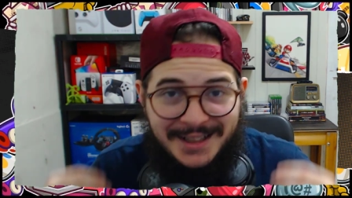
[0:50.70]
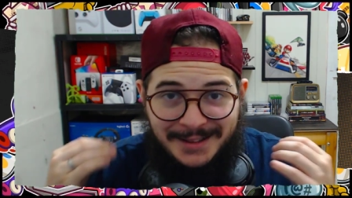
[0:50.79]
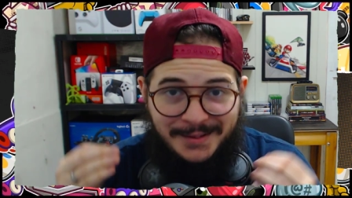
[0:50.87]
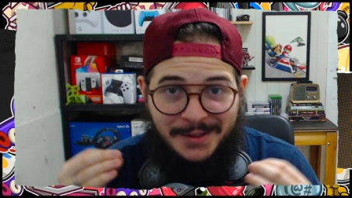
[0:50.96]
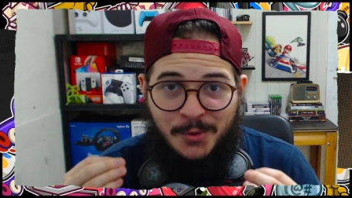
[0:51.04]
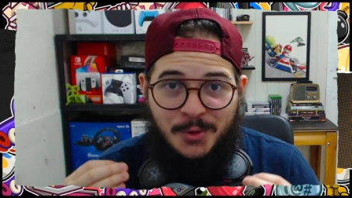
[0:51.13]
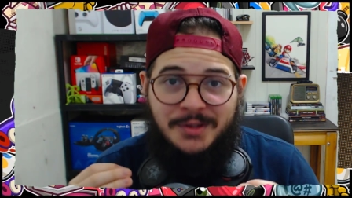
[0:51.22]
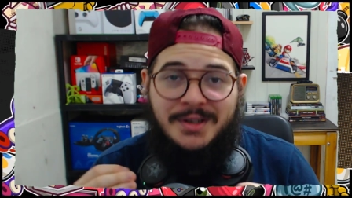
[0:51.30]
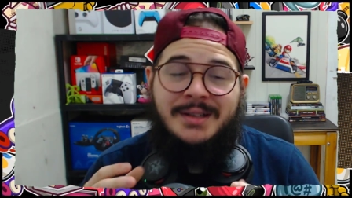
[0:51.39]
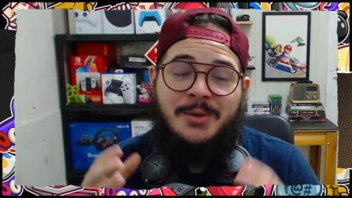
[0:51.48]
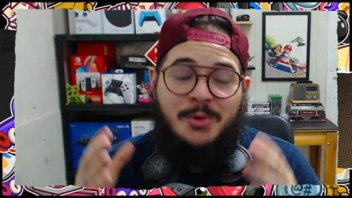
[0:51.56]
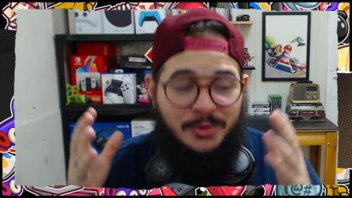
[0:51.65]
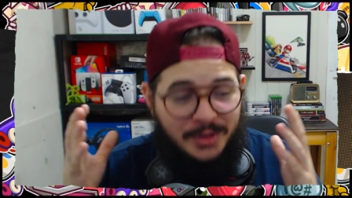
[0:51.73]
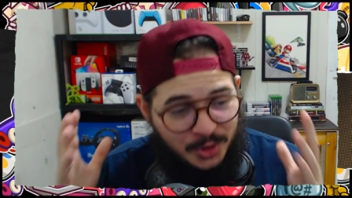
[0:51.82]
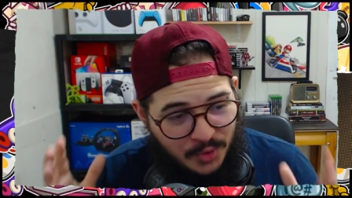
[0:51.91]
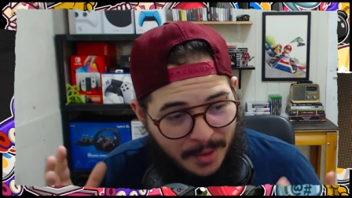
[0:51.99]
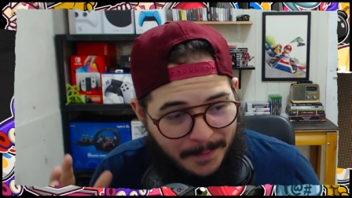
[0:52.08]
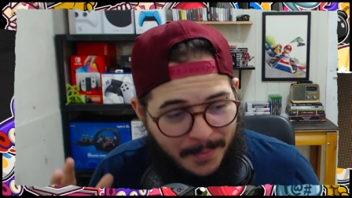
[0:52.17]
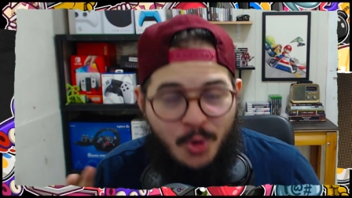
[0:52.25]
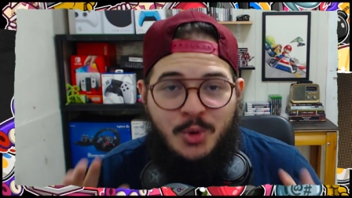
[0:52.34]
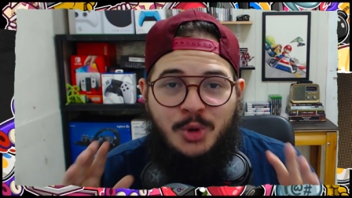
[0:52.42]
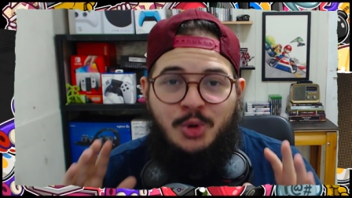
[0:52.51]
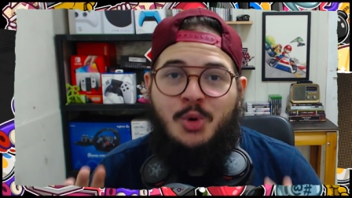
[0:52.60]
Então, gurizada, contexto é
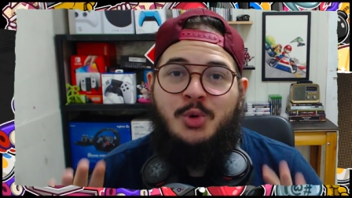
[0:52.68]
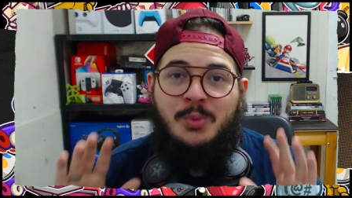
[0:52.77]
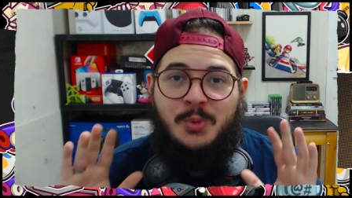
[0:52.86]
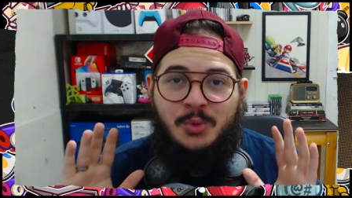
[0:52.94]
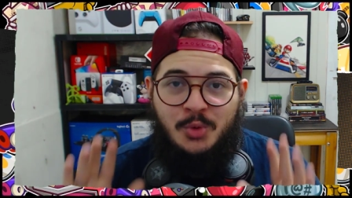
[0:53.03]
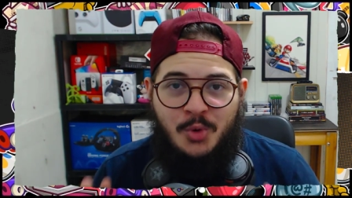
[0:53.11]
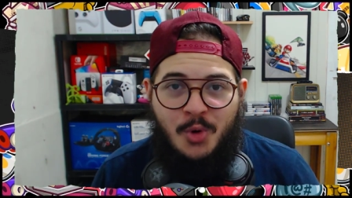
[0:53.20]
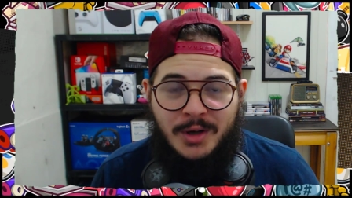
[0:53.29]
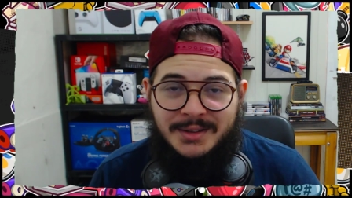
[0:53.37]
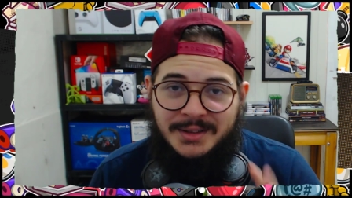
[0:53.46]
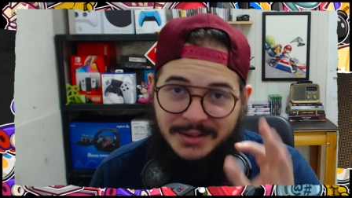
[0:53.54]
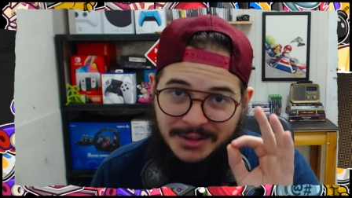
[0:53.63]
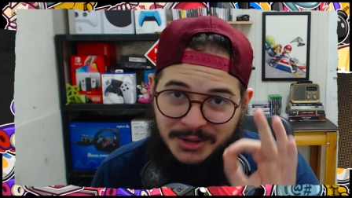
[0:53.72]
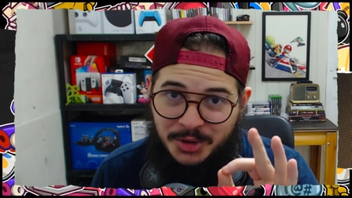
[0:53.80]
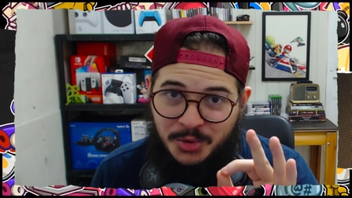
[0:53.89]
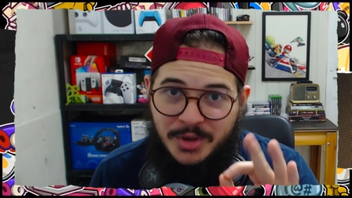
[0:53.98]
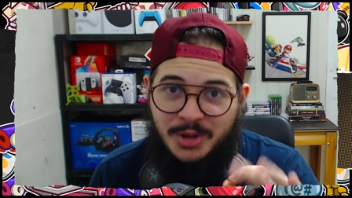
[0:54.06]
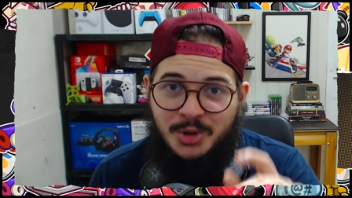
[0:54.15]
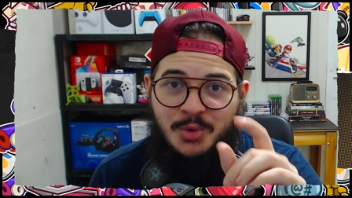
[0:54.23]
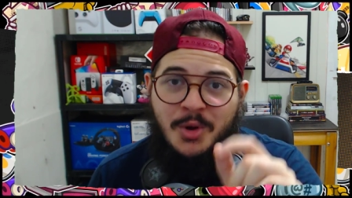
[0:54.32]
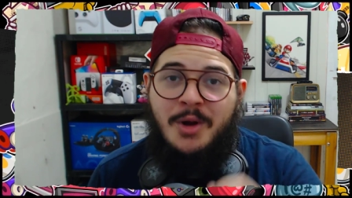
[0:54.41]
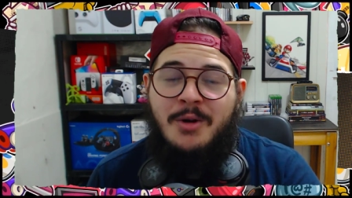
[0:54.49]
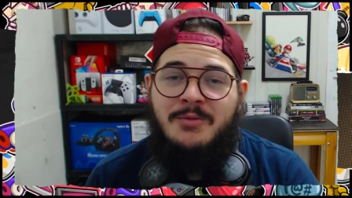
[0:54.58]
bom e todo mundo gosta. Dito isso,
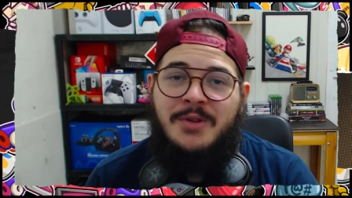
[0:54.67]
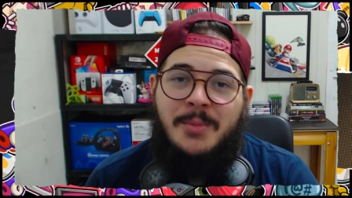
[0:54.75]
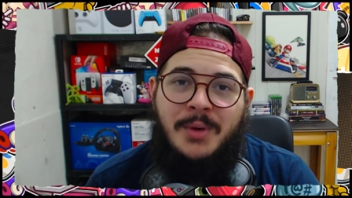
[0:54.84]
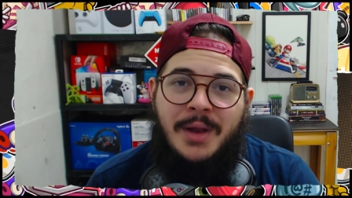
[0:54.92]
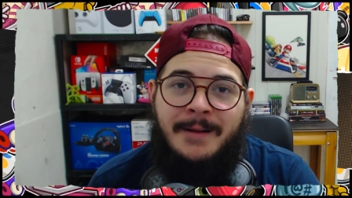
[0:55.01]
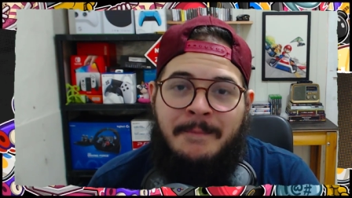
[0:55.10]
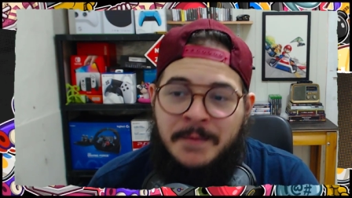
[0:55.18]
vamos lá.